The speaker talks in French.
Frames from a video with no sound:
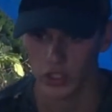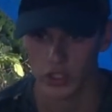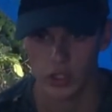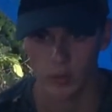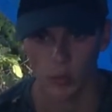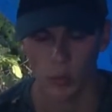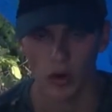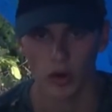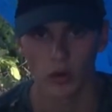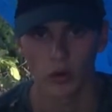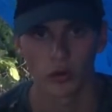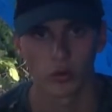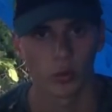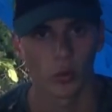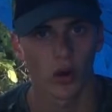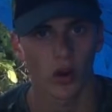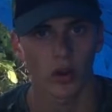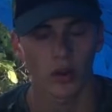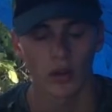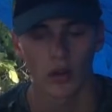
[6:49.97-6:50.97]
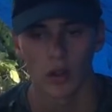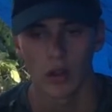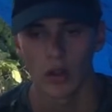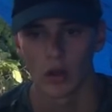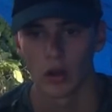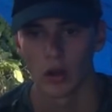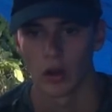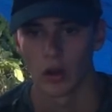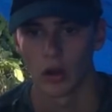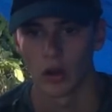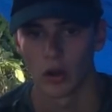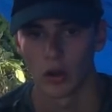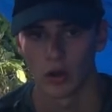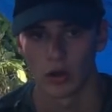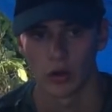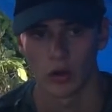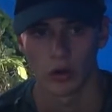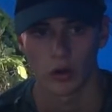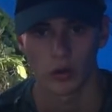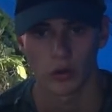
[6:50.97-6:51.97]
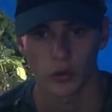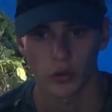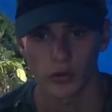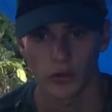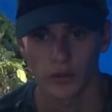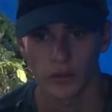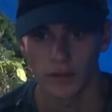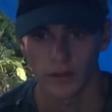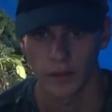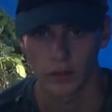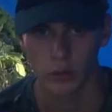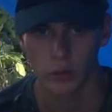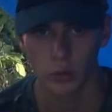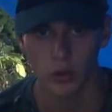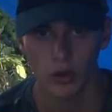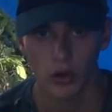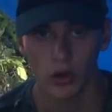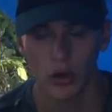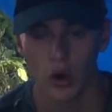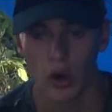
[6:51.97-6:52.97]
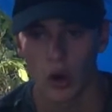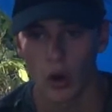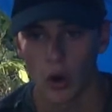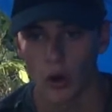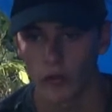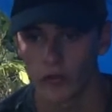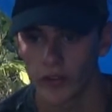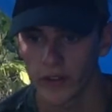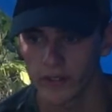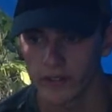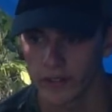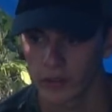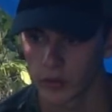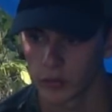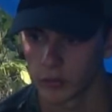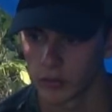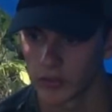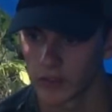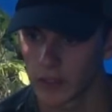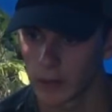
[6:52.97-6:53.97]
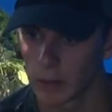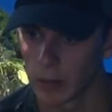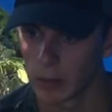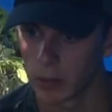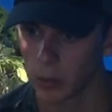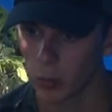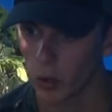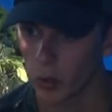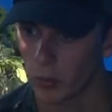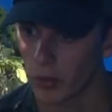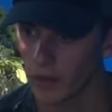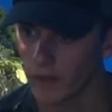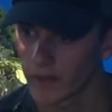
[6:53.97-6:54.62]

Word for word: chez moi le soir, euh, en rentrant des, cours. En fait, je me suis dit, bah, pourquoi pas